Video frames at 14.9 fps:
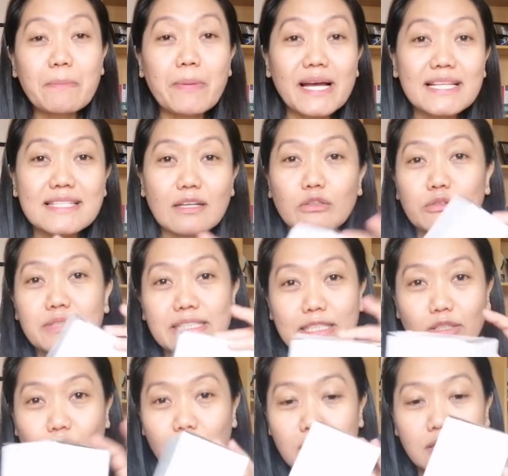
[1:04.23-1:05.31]
box ako
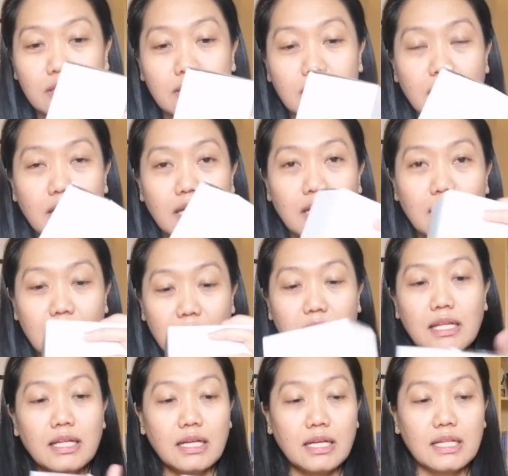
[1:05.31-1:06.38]
dito.
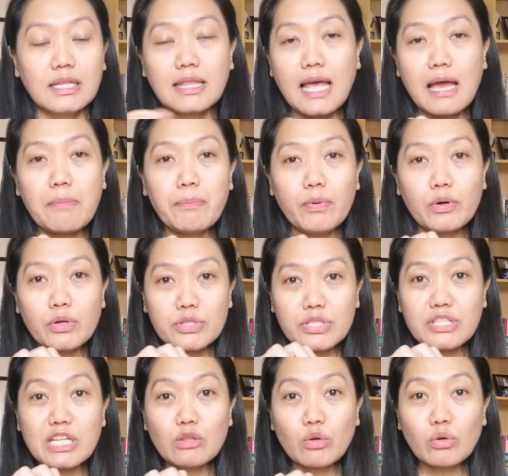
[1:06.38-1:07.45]
Tapos,
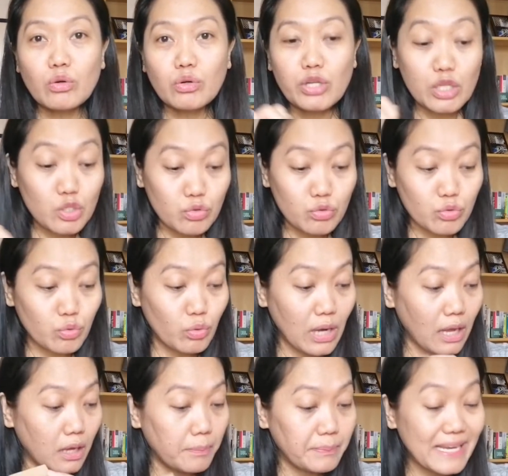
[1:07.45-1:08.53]
dito ko isusul,
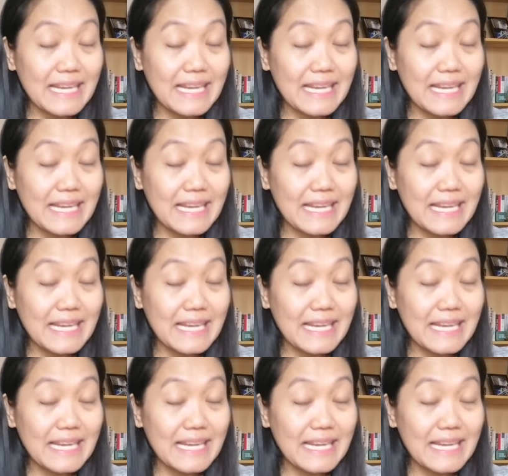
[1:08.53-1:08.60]
um,